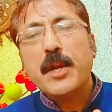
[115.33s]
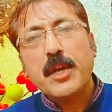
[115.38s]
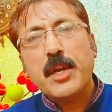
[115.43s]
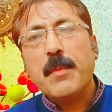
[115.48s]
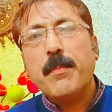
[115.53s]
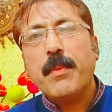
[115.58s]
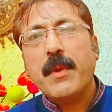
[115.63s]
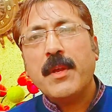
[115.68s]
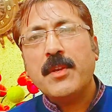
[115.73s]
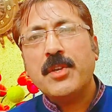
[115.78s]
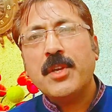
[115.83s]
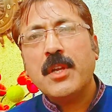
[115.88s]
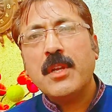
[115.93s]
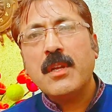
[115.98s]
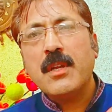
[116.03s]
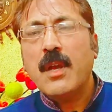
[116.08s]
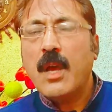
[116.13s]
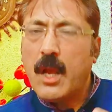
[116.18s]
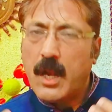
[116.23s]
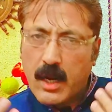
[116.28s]
डिप्रेशन
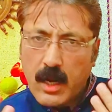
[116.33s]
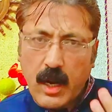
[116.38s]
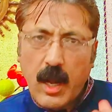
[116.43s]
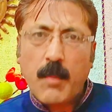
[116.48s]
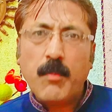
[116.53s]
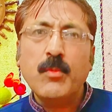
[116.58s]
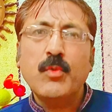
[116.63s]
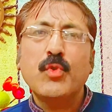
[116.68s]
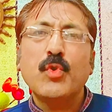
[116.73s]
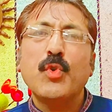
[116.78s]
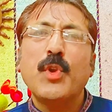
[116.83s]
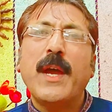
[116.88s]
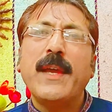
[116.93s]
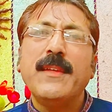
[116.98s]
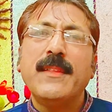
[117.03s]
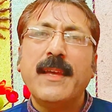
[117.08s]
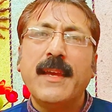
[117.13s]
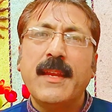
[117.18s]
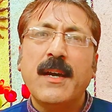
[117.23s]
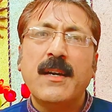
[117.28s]
कम सुनाई
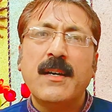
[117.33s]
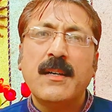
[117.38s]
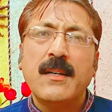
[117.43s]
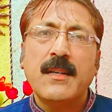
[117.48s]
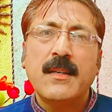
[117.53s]
देना